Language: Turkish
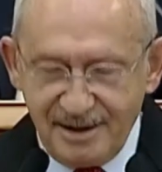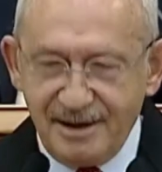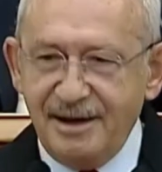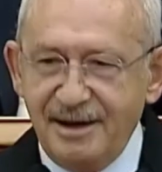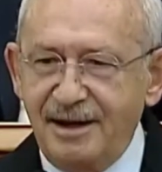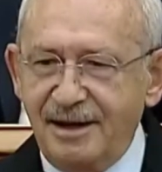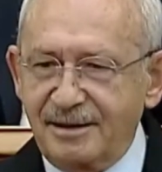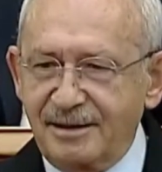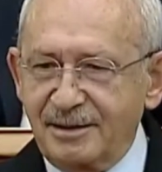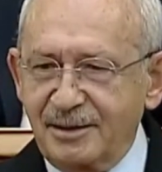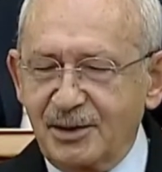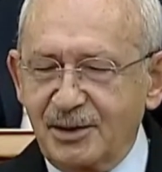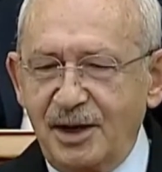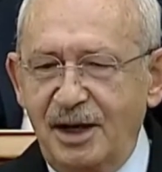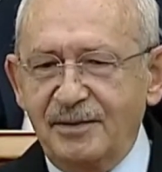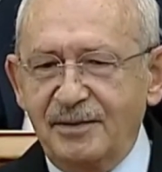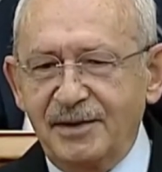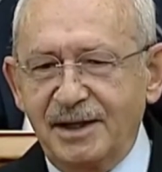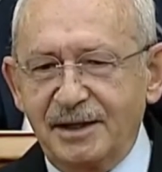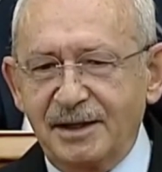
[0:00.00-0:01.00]
Eğer
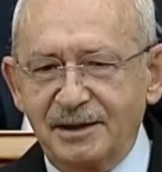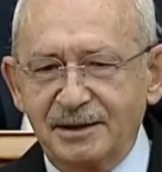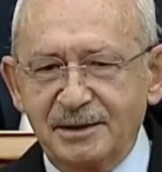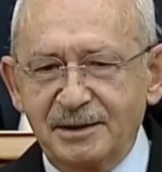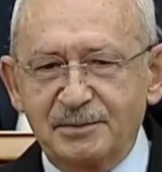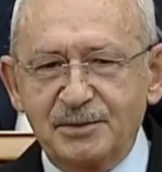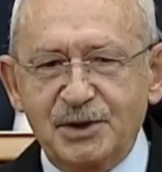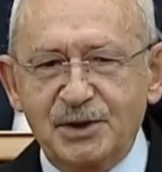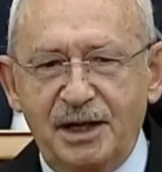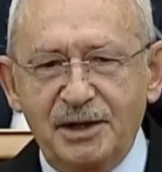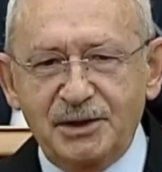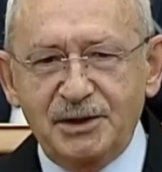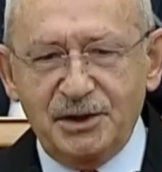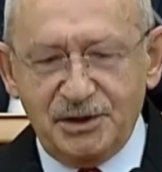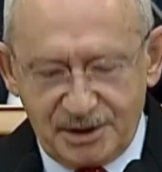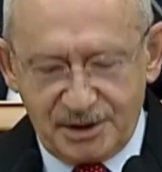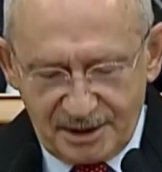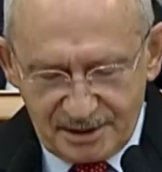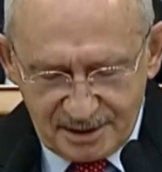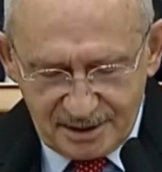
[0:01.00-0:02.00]
kahveye gidip çay
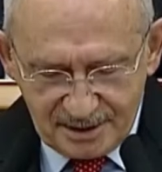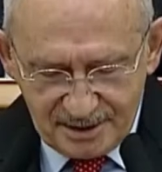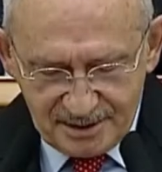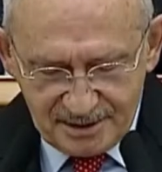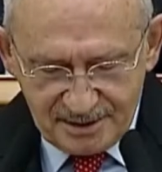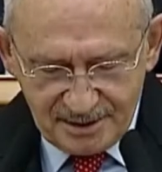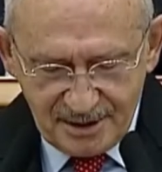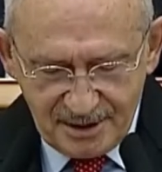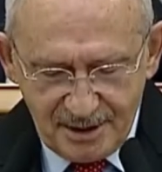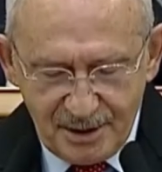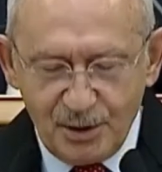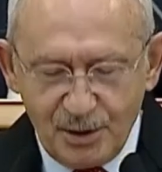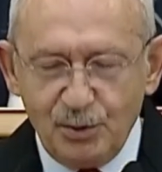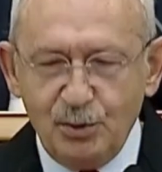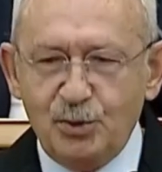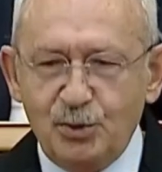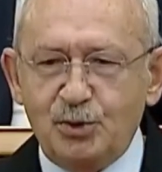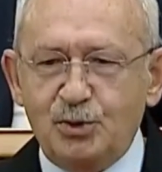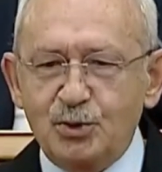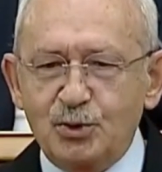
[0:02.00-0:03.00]
içecekseniz
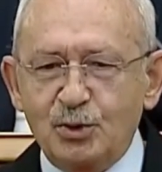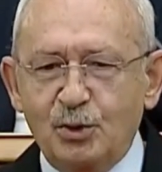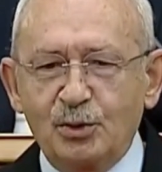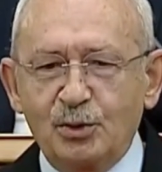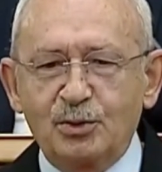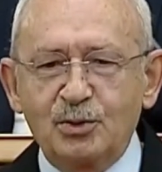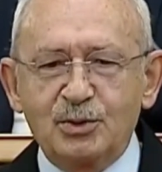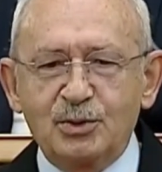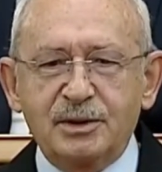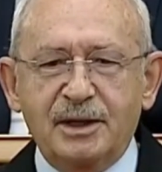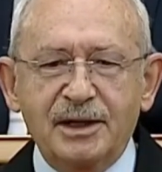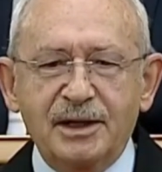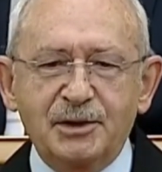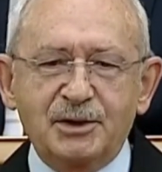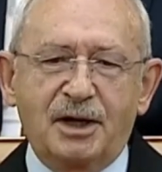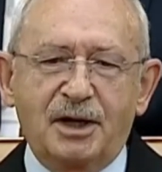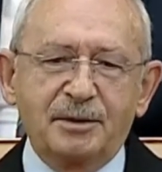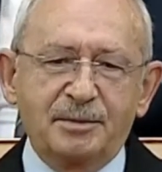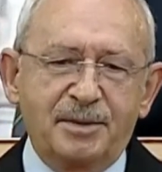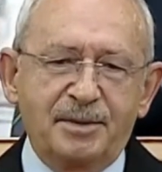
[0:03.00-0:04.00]
330 tane
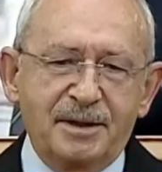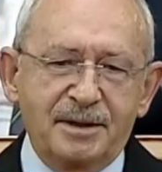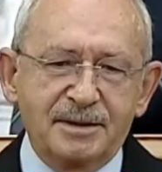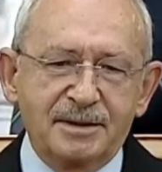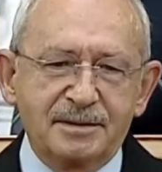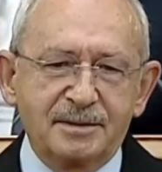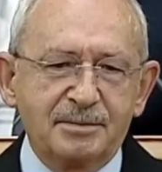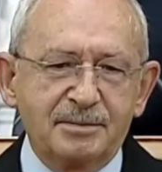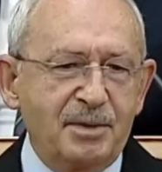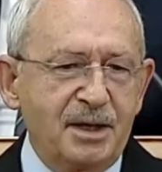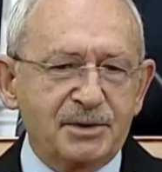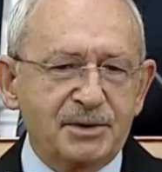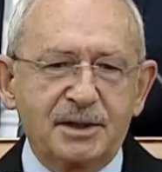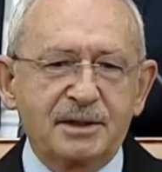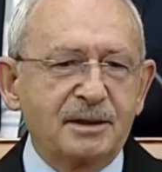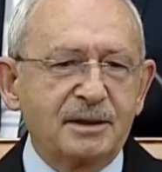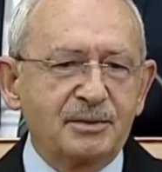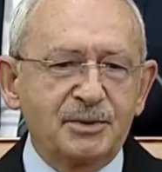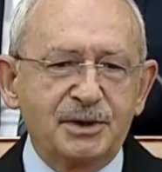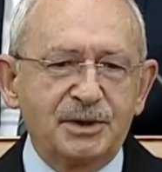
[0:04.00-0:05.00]
çay parası.
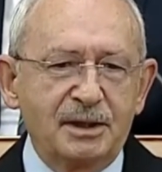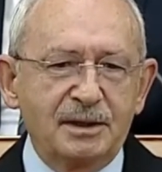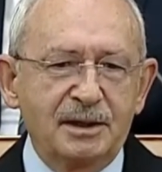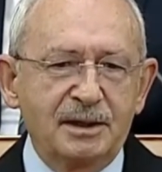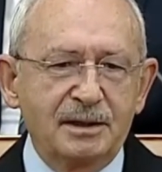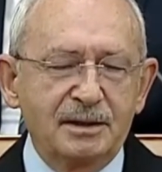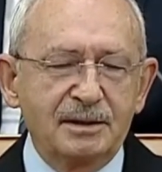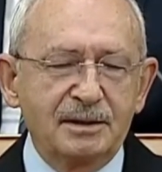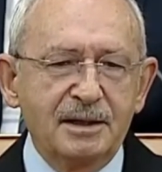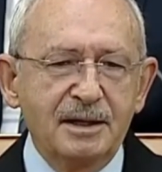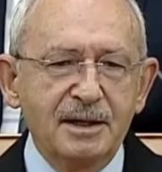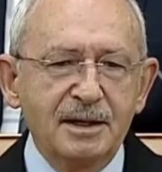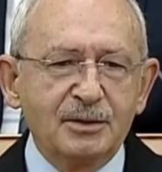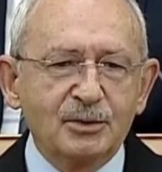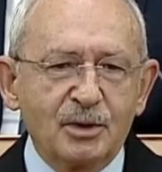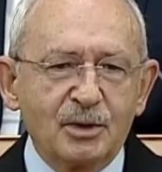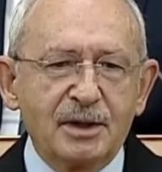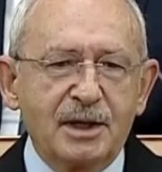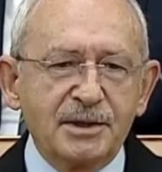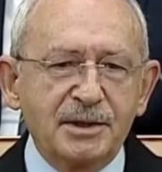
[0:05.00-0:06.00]
Başka da bir şey değil.
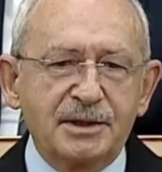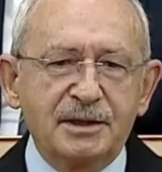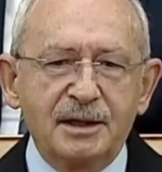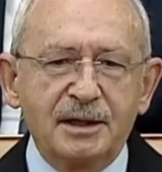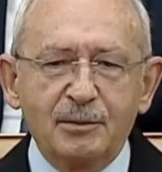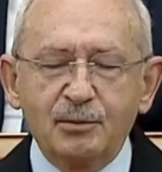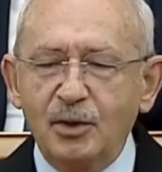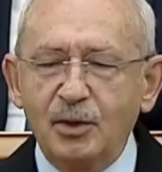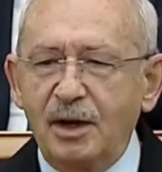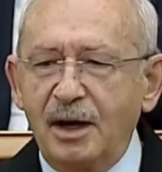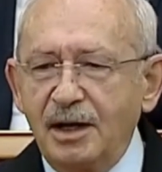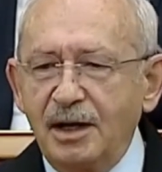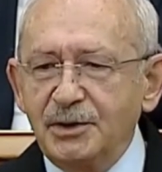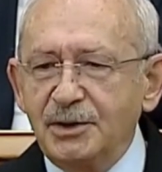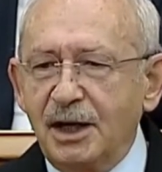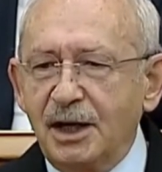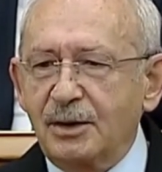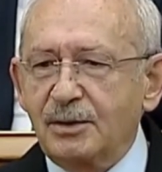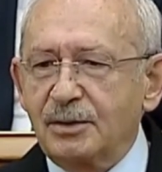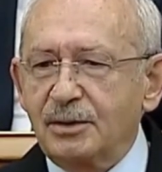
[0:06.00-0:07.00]
Dolayısıyla bu
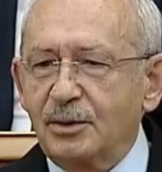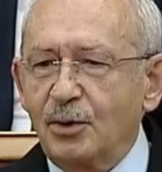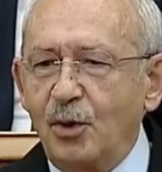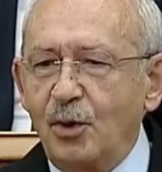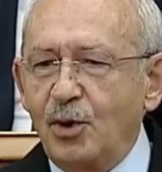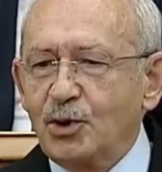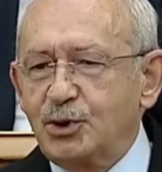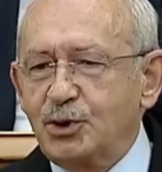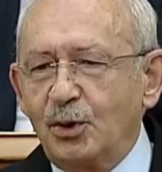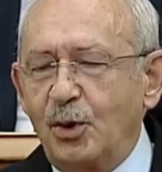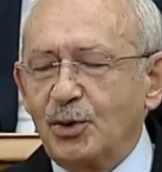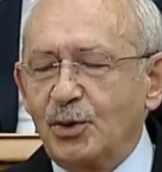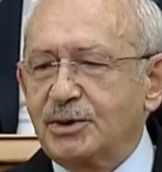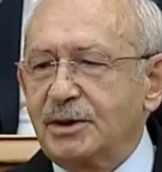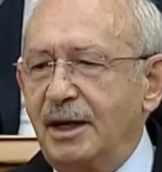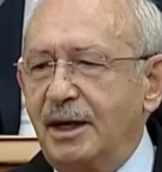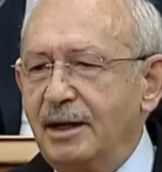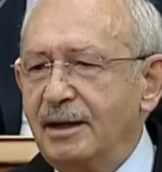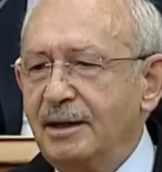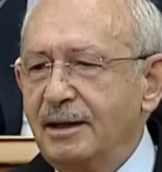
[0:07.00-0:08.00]
ancak olsa
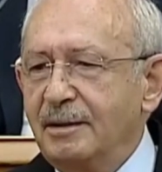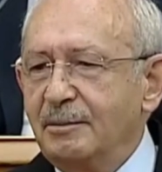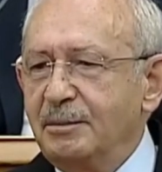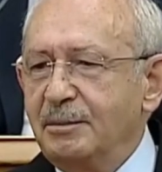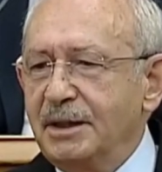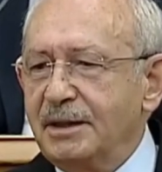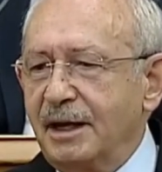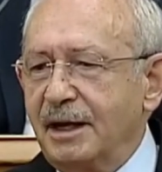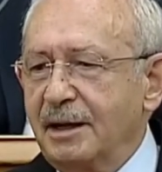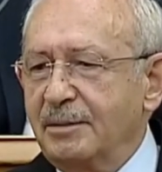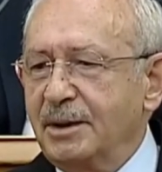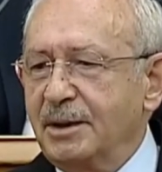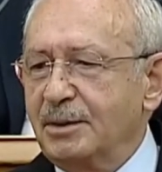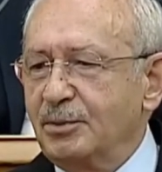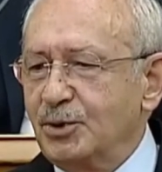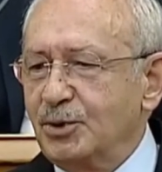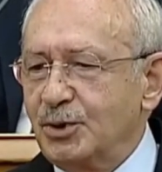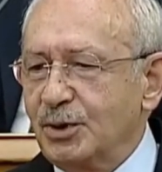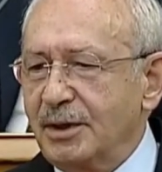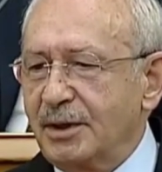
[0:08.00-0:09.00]
olsa bir ay,
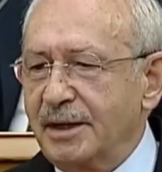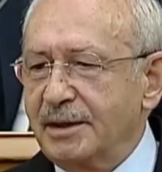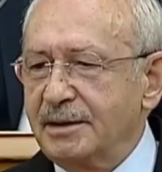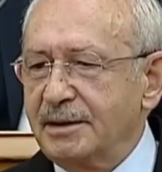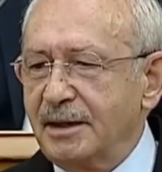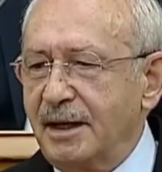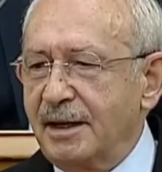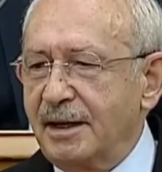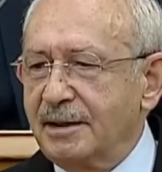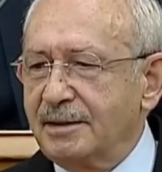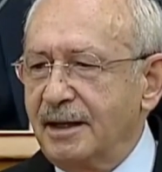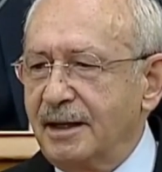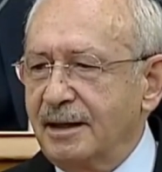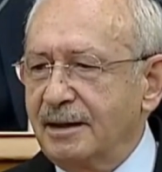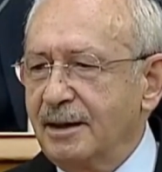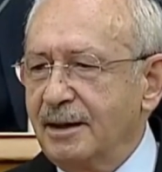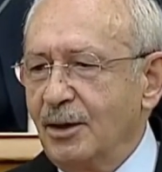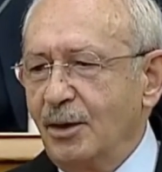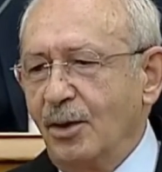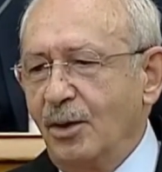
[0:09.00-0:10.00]
bir buçuk ay idare
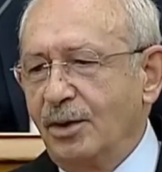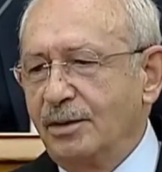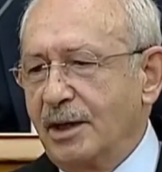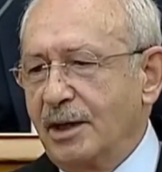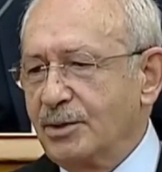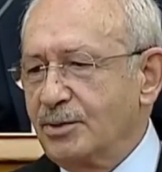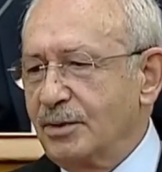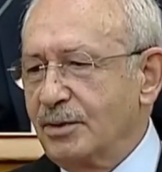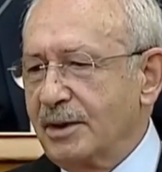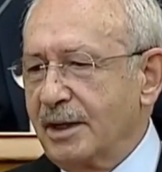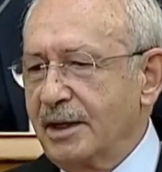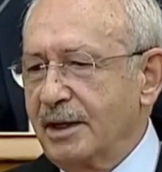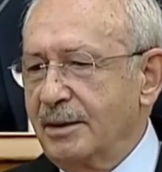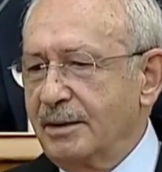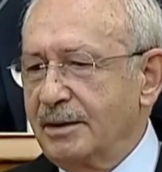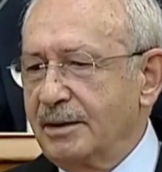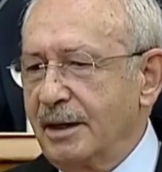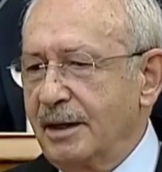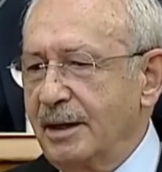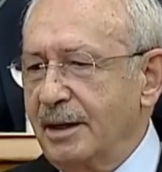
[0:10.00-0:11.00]
eder. Ondan sonra
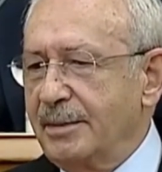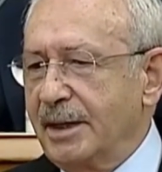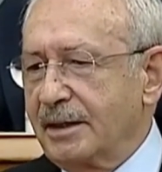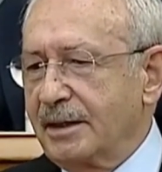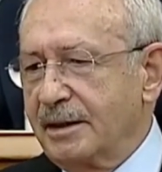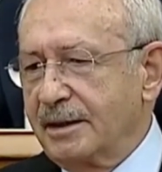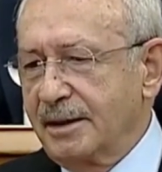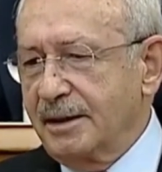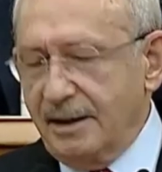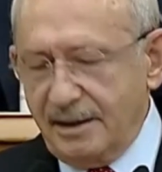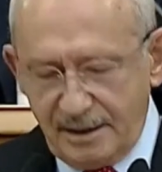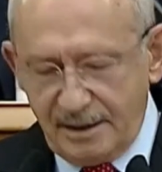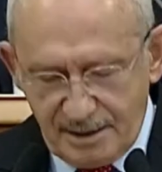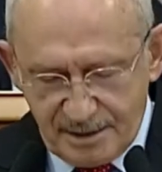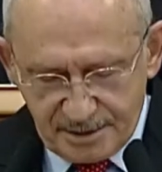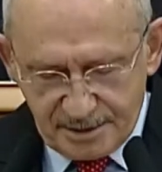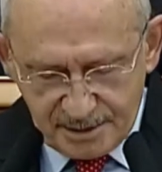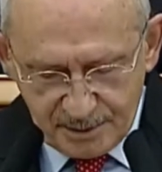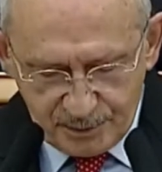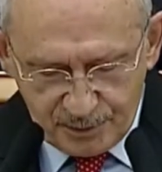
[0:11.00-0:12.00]
e, emekli gene
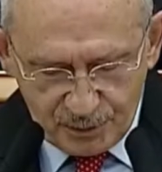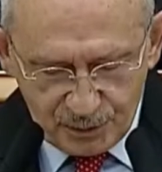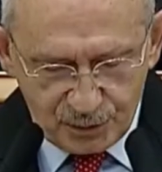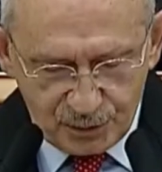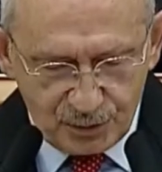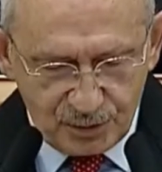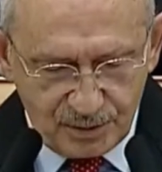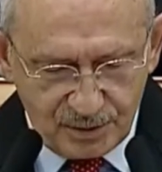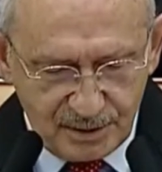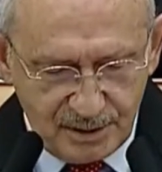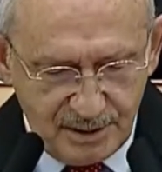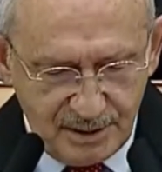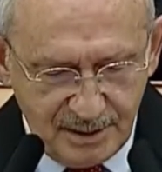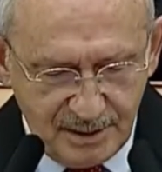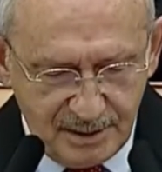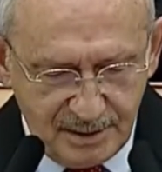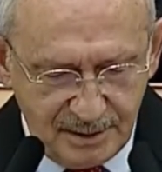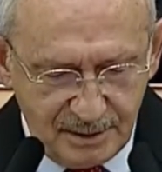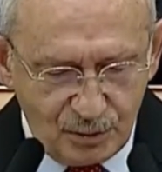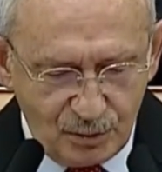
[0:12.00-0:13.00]
eski pozisyonuna
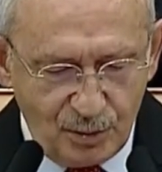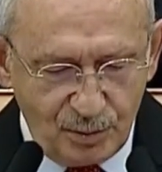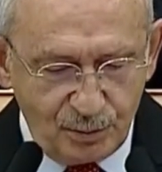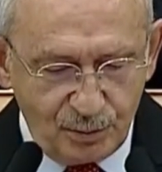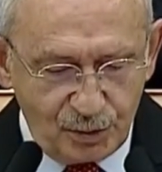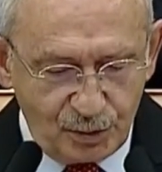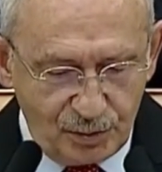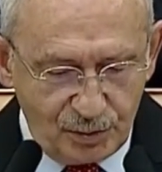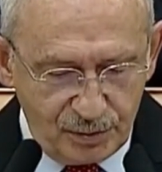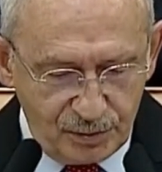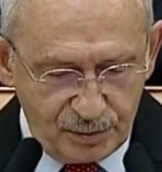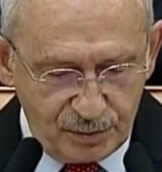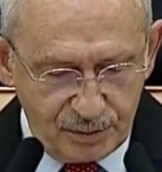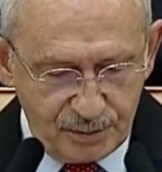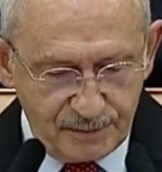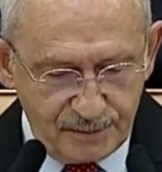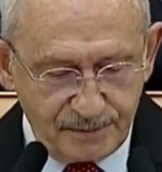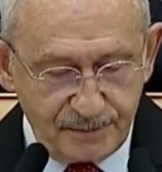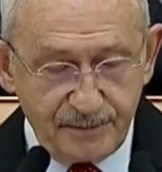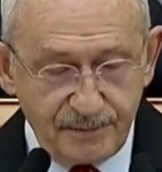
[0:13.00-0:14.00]
dönmüş
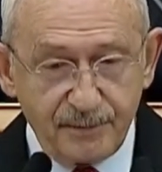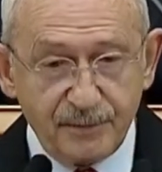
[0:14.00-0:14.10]
olur.